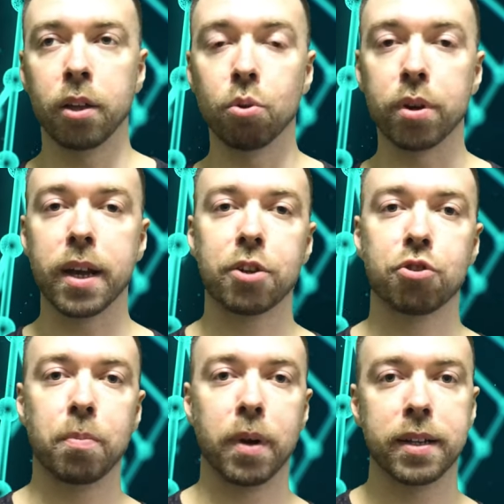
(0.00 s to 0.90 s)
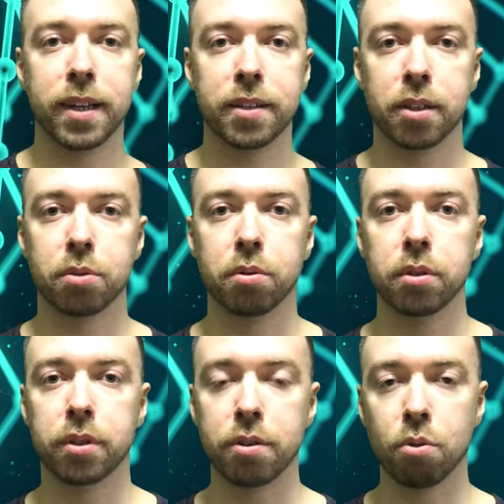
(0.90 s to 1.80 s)
Но я хочу вам показать эту
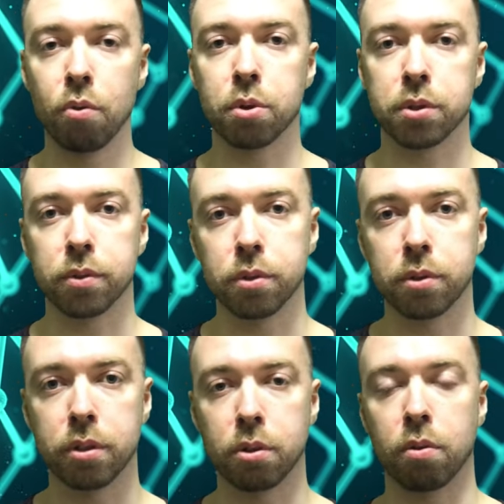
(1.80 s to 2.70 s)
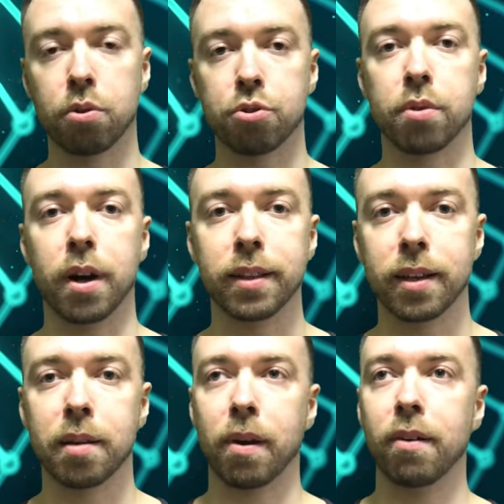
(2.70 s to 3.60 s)
тренировку, свою тренировочку.
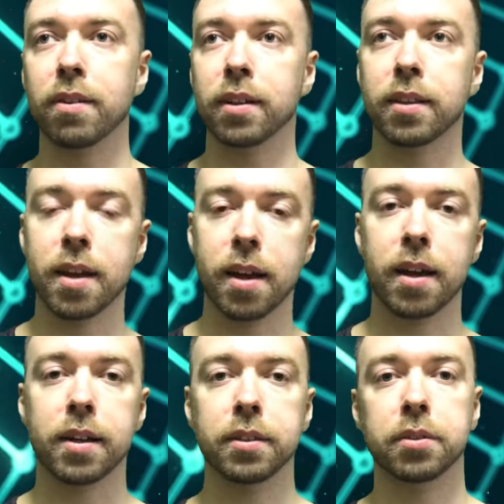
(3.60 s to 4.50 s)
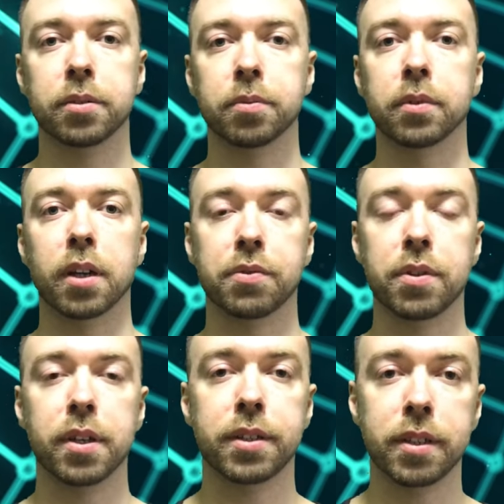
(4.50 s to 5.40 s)
Она направлена на
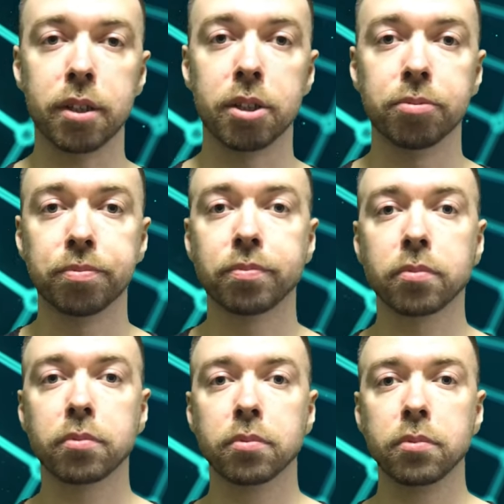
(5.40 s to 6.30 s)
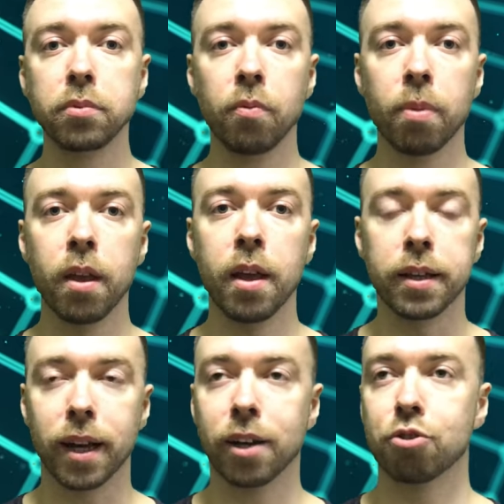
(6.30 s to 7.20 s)
развитие силы.
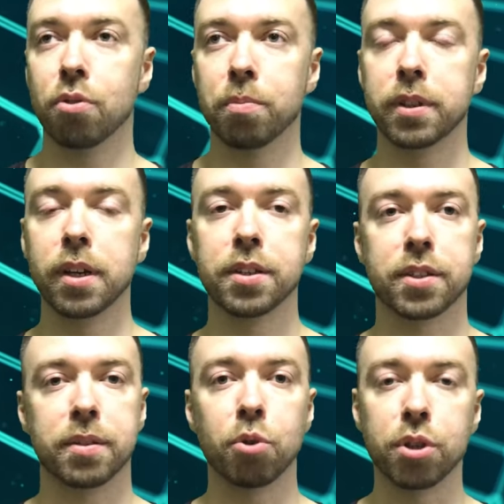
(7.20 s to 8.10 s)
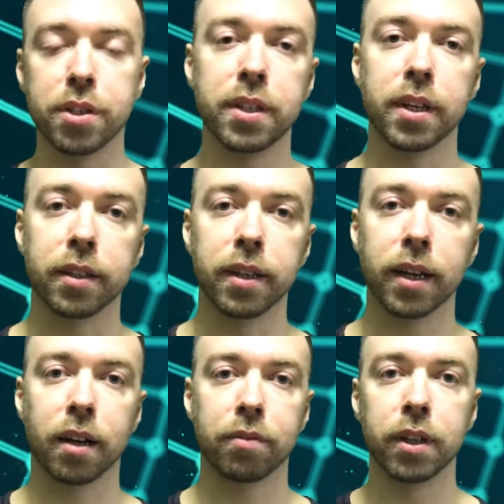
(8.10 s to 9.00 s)
Я хочу вам поделиться самой идеей, да,
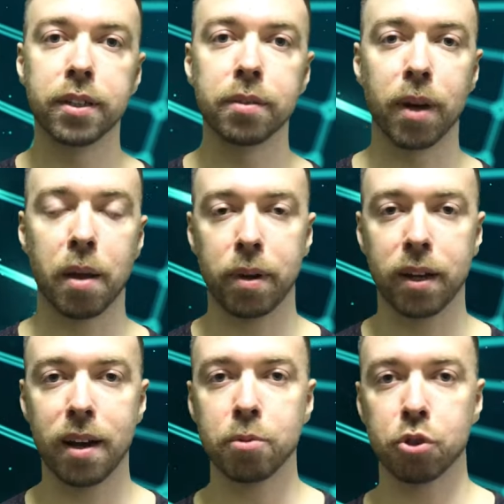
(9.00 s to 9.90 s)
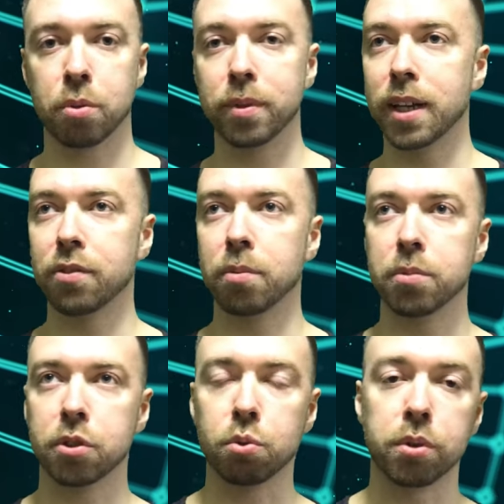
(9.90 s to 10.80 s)
как выглядит моя программа, чтобы дать
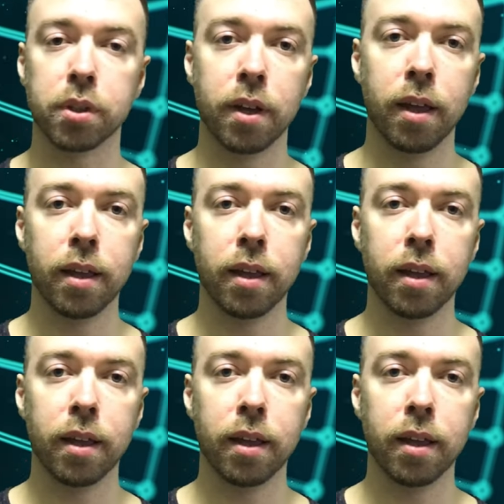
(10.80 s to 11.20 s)
вам суть.